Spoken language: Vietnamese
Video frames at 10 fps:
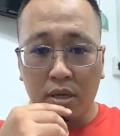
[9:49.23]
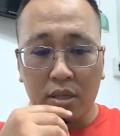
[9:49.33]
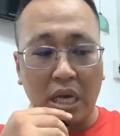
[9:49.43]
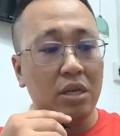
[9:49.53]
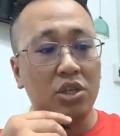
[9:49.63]

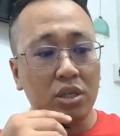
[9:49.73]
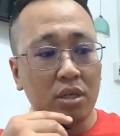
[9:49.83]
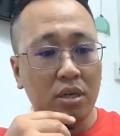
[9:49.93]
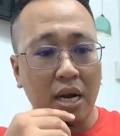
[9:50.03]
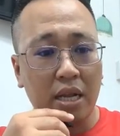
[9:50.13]
từ
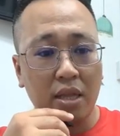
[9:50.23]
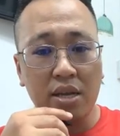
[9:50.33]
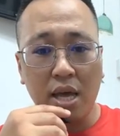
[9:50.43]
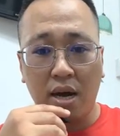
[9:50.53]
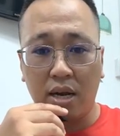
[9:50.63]
xưa là tới
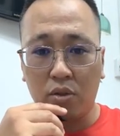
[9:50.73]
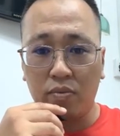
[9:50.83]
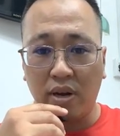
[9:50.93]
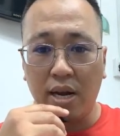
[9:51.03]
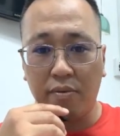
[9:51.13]
giờ là tôi
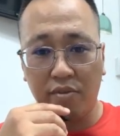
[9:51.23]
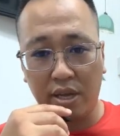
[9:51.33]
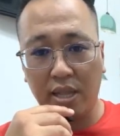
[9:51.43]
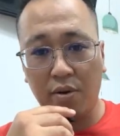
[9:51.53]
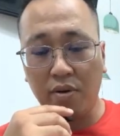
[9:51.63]
vẫn làm việc
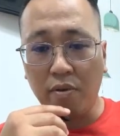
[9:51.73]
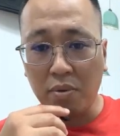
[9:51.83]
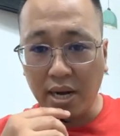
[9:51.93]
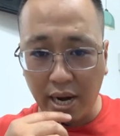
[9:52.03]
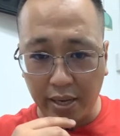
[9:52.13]
theo cái phong
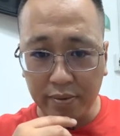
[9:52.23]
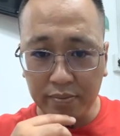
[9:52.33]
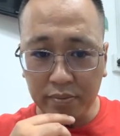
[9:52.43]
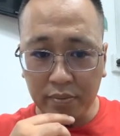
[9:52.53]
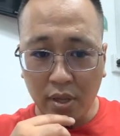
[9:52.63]
cách này
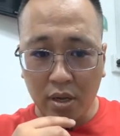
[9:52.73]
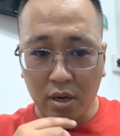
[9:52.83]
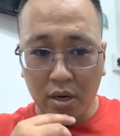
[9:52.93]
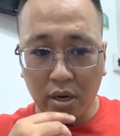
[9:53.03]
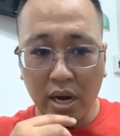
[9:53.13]

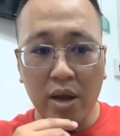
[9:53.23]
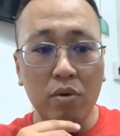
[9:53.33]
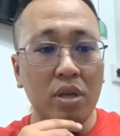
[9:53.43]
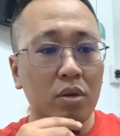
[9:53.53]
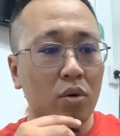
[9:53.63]
nếu
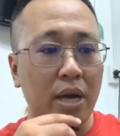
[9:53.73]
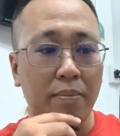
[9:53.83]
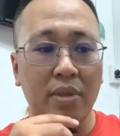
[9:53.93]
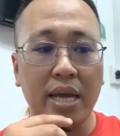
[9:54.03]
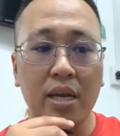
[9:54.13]
như tôi
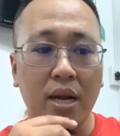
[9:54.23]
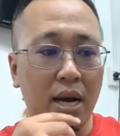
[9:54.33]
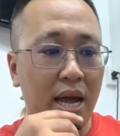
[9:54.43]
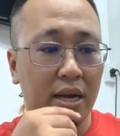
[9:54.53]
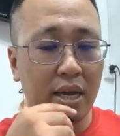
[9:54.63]
cảm thấy rằng
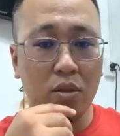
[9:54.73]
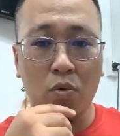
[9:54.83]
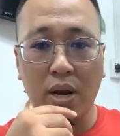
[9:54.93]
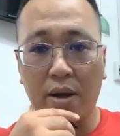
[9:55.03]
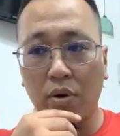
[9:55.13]
là cái
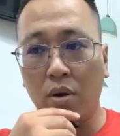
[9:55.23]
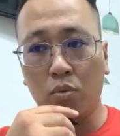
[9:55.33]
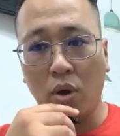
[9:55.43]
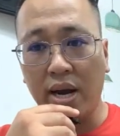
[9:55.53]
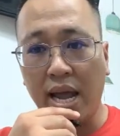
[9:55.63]
thù lao nó không
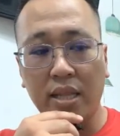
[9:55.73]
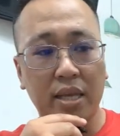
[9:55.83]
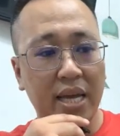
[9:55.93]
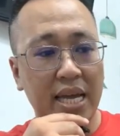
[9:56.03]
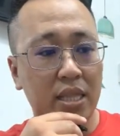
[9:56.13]
thỏa đáng thì
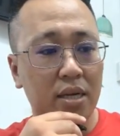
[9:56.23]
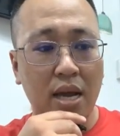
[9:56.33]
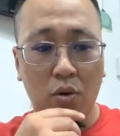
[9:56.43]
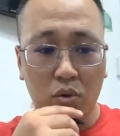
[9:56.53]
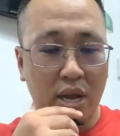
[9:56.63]
ngay từ
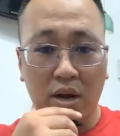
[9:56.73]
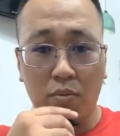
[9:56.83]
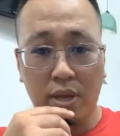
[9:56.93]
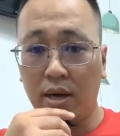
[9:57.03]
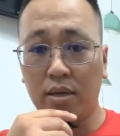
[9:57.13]
đầu tôi đã
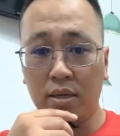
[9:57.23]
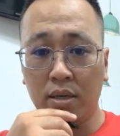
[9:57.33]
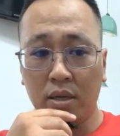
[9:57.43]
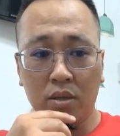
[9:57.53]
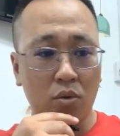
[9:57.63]
không nhận
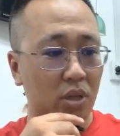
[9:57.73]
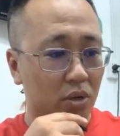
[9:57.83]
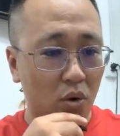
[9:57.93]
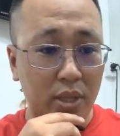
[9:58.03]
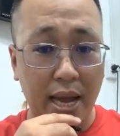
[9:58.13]
tôi từ
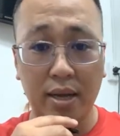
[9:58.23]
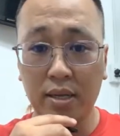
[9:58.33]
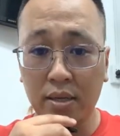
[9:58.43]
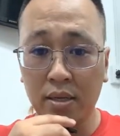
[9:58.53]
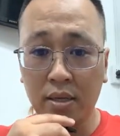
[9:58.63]
chối thẳng
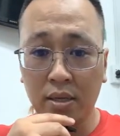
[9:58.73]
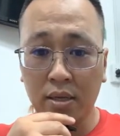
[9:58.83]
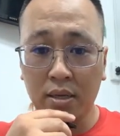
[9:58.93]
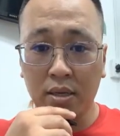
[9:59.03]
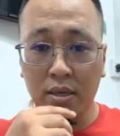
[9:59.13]

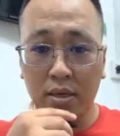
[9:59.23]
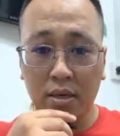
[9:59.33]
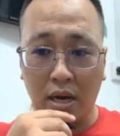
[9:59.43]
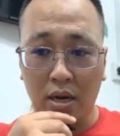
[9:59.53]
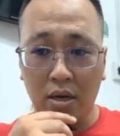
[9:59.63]

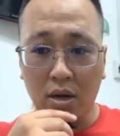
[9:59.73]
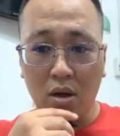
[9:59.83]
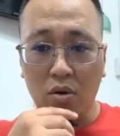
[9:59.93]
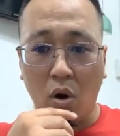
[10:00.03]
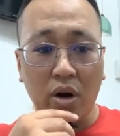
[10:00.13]
đó
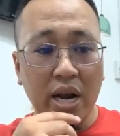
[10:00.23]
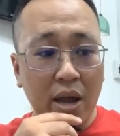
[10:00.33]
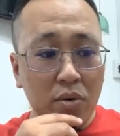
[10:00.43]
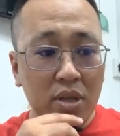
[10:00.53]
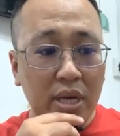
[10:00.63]
còn
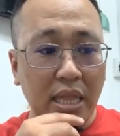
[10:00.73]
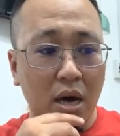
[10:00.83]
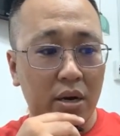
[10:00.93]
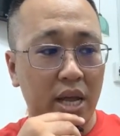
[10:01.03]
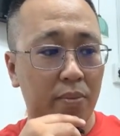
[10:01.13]
nếu như cái
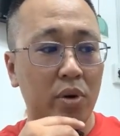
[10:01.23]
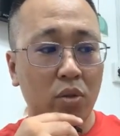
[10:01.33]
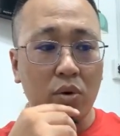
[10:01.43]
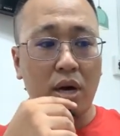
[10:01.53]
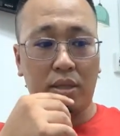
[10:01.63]
thời điểm đó
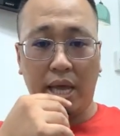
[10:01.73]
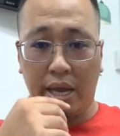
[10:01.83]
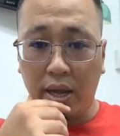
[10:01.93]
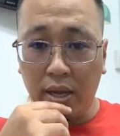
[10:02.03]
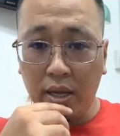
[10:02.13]
tôi cần tiền
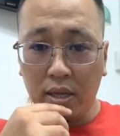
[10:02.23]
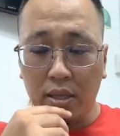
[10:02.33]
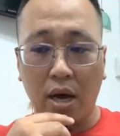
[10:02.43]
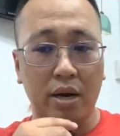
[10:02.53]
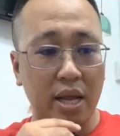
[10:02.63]

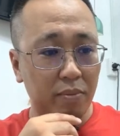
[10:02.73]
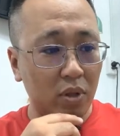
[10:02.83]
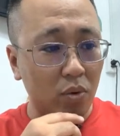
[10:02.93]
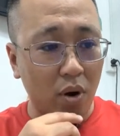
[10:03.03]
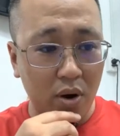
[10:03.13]
thời đó
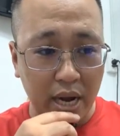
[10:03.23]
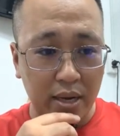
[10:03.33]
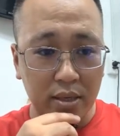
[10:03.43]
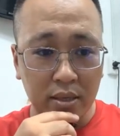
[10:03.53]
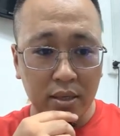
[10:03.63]
tôi khó khăn
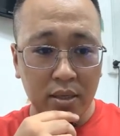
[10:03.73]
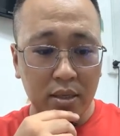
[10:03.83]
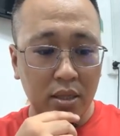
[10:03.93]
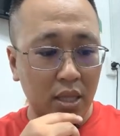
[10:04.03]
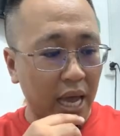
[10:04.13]

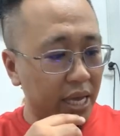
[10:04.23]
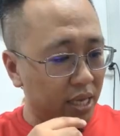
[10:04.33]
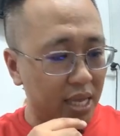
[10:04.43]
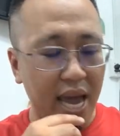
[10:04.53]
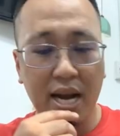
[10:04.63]
thì
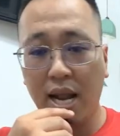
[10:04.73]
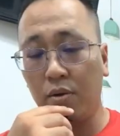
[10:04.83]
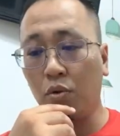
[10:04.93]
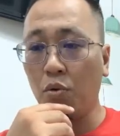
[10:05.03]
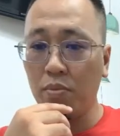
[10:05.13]
giá nào
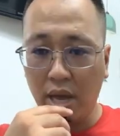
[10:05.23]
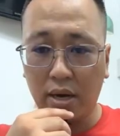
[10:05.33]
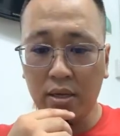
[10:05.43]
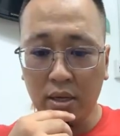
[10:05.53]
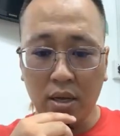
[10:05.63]
tôi cũng nhận
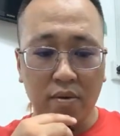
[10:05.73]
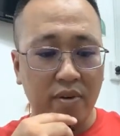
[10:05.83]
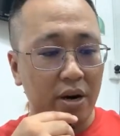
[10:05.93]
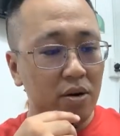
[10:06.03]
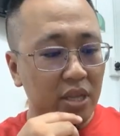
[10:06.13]

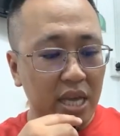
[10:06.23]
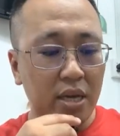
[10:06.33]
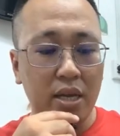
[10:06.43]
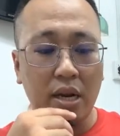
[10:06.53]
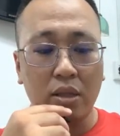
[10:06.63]
và đương nhiên
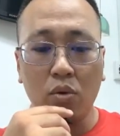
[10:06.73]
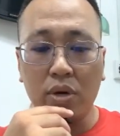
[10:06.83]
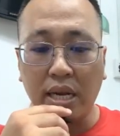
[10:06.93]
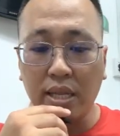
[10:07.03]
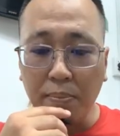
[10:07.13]
khi đã tôi
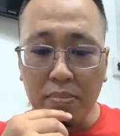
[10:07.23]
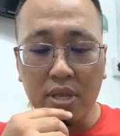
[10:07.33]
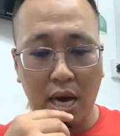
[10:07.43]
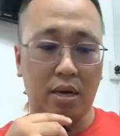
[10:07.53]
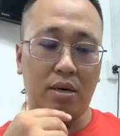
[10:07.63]
đã chấp
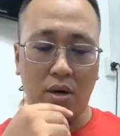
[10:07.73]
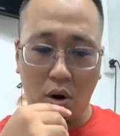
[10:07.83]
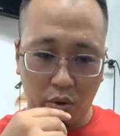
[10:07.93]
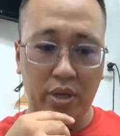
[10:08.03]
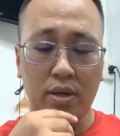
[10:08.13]
nhận
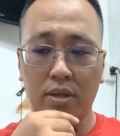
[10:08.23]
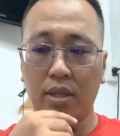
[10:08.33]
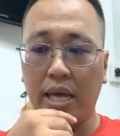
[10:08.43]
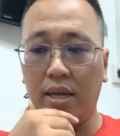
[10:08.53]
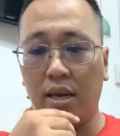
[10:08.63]
rồi
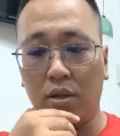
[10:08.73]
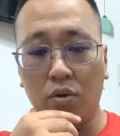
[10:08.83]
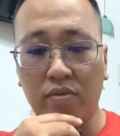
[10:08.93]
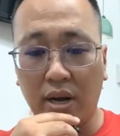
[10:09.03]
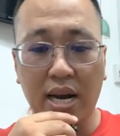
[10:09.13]
thì là
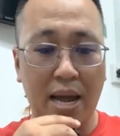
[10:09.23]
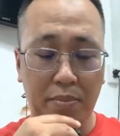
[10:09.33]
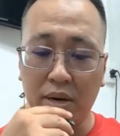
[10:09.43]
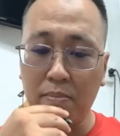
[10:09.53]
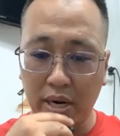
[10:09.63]
tôi vẫn làm
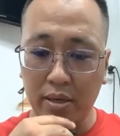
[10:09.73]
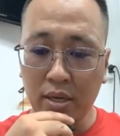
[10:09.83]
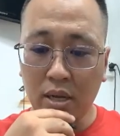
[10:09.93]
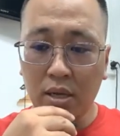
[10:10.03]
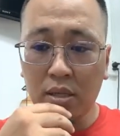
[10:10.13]
hết mình
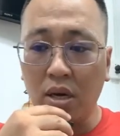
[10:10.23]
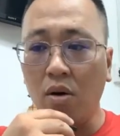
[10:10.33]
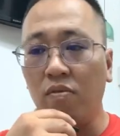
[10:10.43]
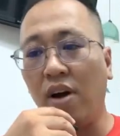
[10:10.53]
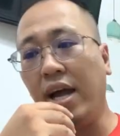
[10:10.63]
chứ
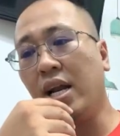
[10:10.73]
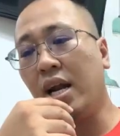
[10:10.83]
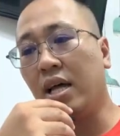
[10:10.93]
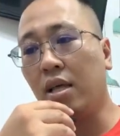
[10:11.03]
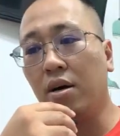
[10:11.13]
không phải rằng
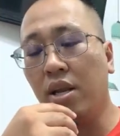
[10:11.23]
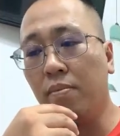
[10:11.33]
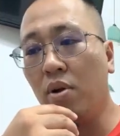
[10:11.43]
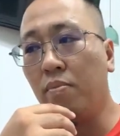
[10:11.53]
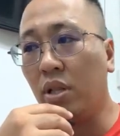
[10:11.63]
là thời
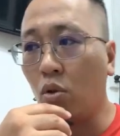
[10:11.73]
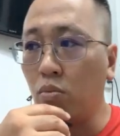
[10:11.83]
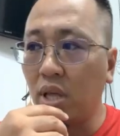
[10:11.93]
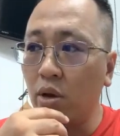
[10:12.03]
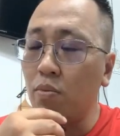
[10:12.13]
điểm đó mình
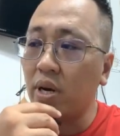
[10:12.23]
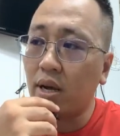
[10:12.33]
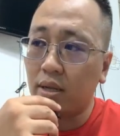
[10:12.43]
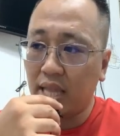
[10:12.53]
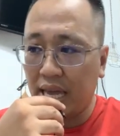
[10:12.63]
túng thiếu mình
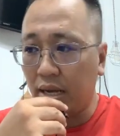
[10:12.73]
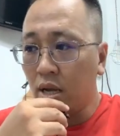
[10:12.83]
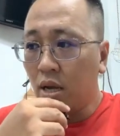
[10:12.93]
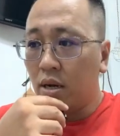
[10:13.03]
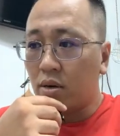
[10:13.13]
cần tiền
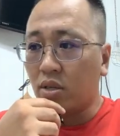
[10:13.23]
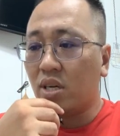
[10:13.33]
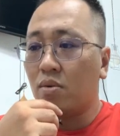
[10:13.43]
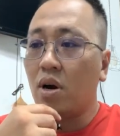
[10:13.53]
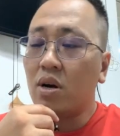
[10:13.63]
rồi
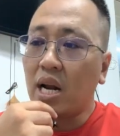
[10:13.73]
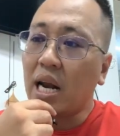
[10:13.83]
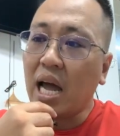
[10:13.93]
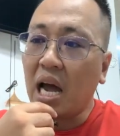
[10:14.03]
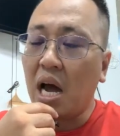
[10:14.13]
sau đó rằng
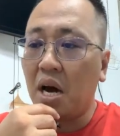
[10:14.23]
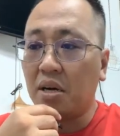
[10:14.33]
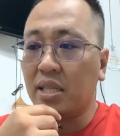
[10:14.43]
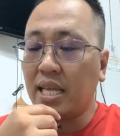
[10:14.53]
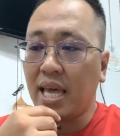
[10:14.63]
là à,
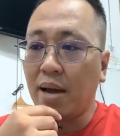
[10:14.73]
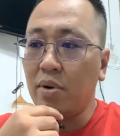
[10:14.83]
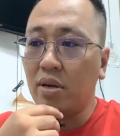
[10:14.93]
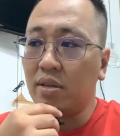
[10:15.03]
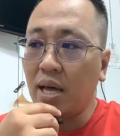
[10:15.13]
người ta trả
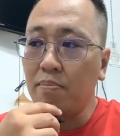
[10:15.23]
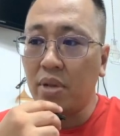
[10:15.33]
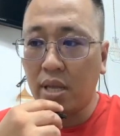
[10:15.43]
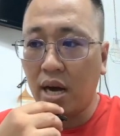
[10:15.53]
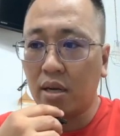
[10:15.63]
mình lương thấp
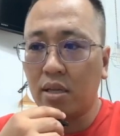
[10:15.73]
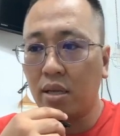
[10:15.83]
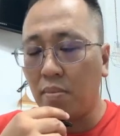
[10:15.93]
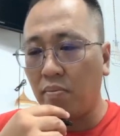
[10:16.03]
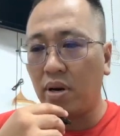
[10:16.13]
mình nhận
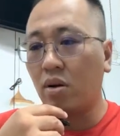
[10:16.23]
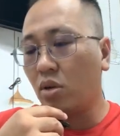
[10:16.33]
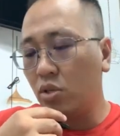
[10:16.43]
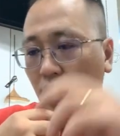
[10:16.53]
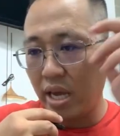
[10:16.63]
nhưng mà mình có
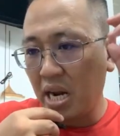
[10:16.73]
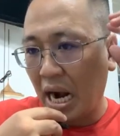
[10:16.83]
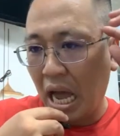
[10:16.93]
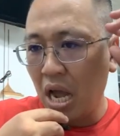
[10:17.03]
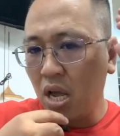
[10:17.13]
suy nghĩ rằng
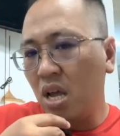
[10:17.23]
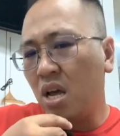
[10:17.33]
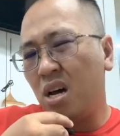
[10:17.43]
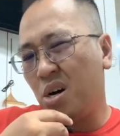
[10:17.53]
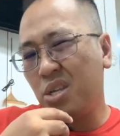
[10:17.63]
là
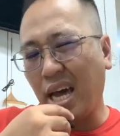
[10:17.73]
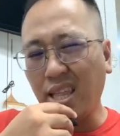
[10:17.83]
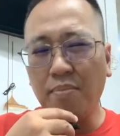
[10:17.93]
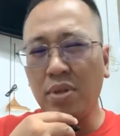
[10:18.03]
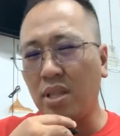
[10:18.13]
ơi trả
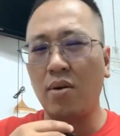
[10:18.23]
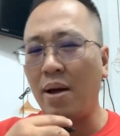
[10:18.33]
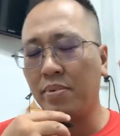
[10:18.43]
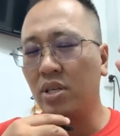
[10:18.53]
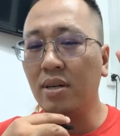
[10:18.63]
thấp thì tao
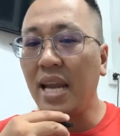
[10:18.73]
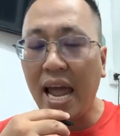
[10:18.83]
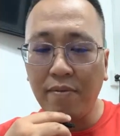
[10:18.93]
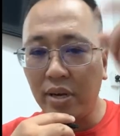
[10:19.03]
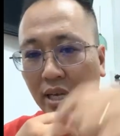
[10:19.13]
làm xứng
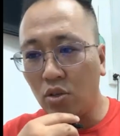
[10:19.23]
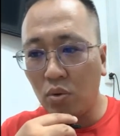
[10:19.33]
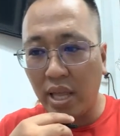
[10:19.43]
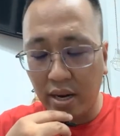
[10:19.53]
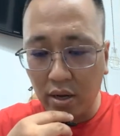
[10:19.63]
đáng với cái số
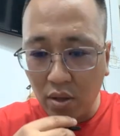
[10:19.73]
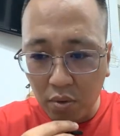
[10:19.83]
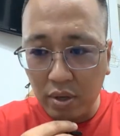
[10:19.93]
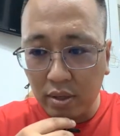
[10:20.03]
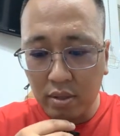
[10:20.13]
tiền đó thôi
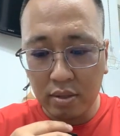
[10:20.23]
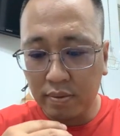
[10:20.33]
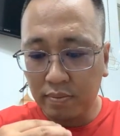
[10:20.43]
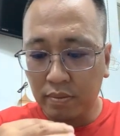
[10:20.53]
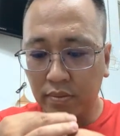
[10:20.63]

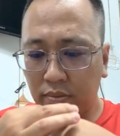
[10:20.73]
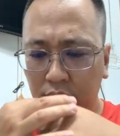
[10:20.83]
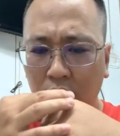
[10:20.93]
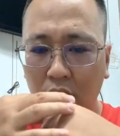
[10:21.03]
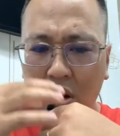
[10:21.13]

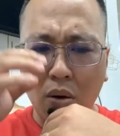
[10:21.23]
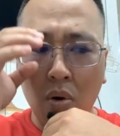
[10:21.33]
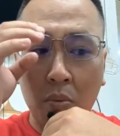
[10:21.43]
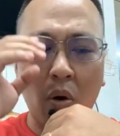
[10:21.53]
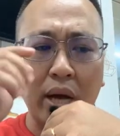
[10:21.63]
đó
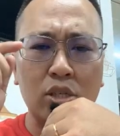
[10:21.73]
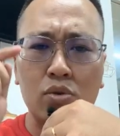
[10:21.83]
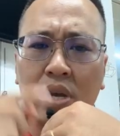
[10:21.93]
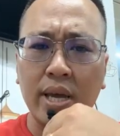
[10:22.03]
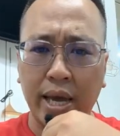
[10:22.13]
là một cái
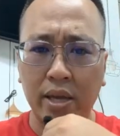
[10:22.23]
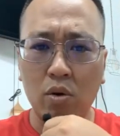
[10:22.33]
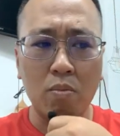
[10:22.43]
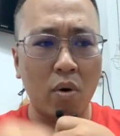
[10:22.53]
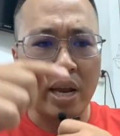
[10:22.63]
suy nghĩ
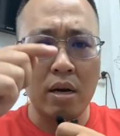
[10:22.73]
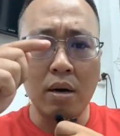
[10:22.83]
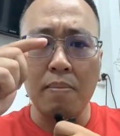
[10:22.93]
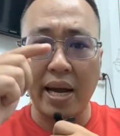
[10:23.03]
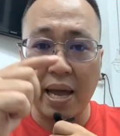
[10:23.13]
của một cái
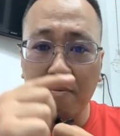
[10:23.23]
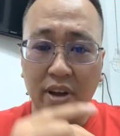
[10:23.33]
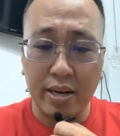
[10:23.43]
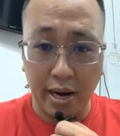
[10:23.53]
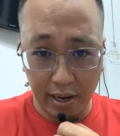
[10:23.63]
nước mà kém
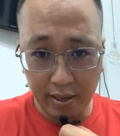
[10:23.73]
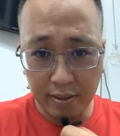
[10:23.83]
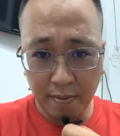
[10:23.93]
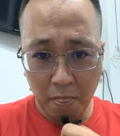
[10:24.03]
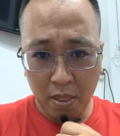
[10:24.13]
phát triển
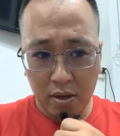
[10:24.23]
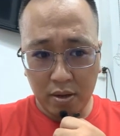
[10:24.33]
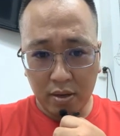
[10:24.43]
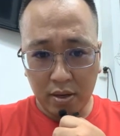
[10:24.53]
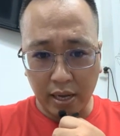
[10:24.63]

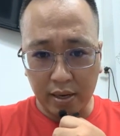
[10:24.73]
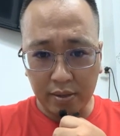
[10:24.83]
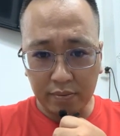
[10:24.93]
ha à,